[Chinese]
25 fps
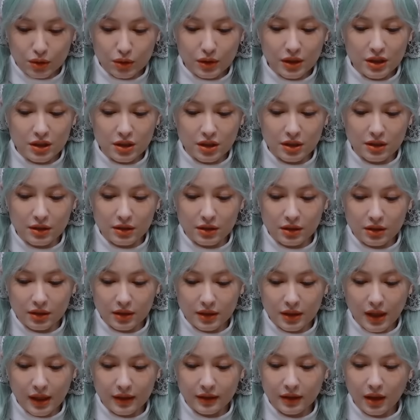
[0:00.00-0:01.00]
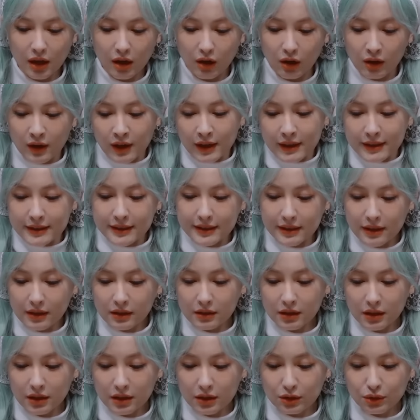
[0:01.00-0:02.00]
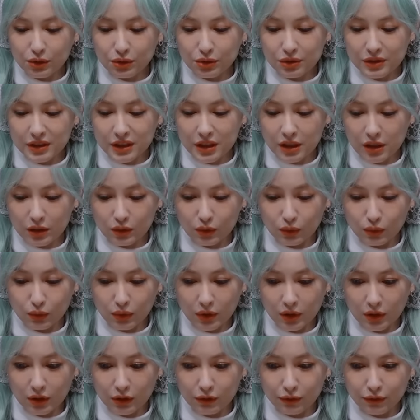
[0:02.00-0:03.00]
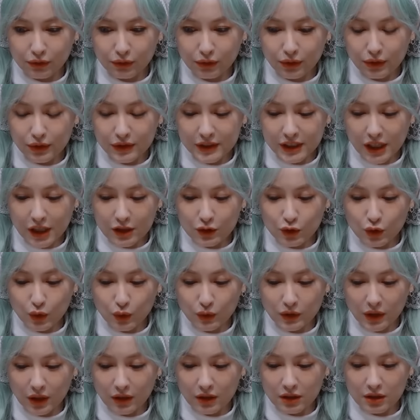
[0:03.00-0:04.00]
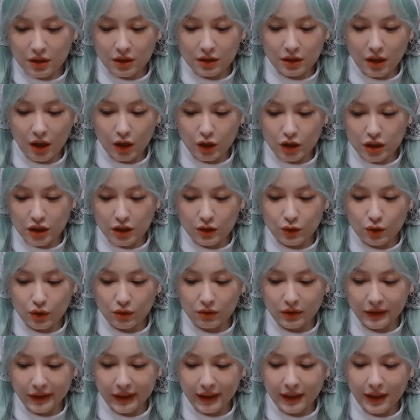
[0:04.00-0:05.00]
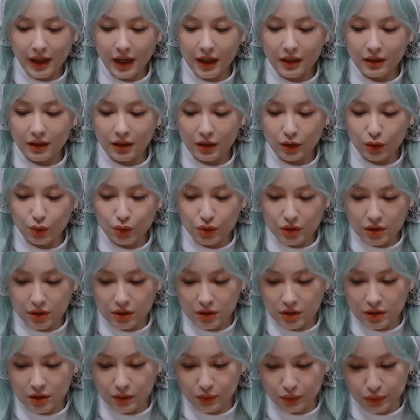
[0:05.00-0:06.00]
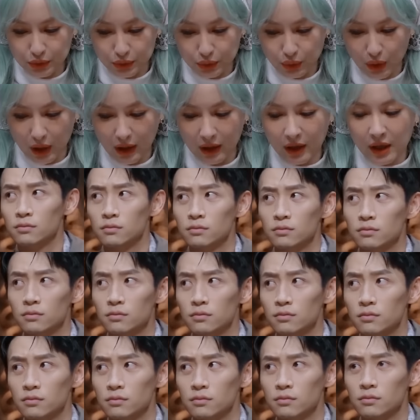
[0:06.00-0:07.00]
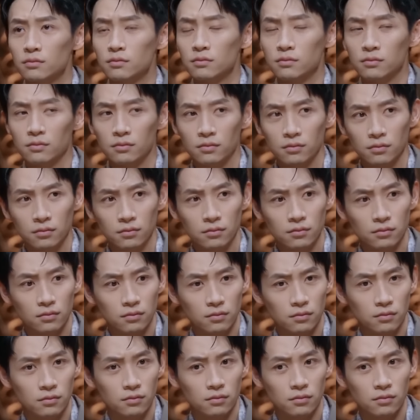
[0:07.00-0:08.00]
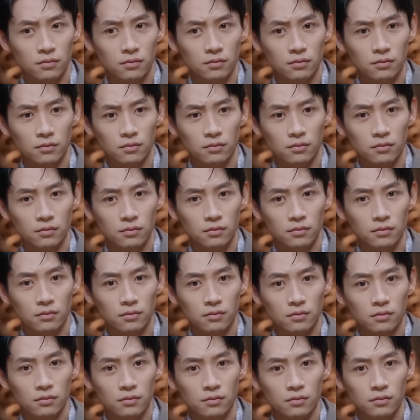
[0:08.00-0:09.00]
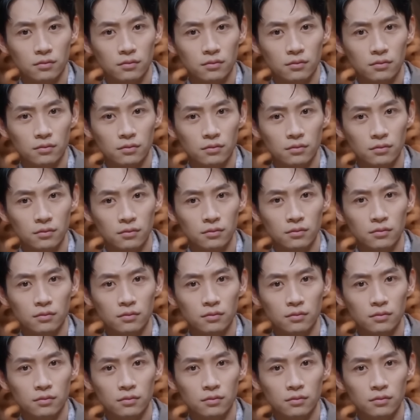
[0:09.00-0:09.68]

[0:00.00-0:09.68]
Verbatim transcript: 虽迟但到，邪恶的律界毒瘤福律在众人的声讨声中离开了律师事务所，他的徒弟甄大律已经着手接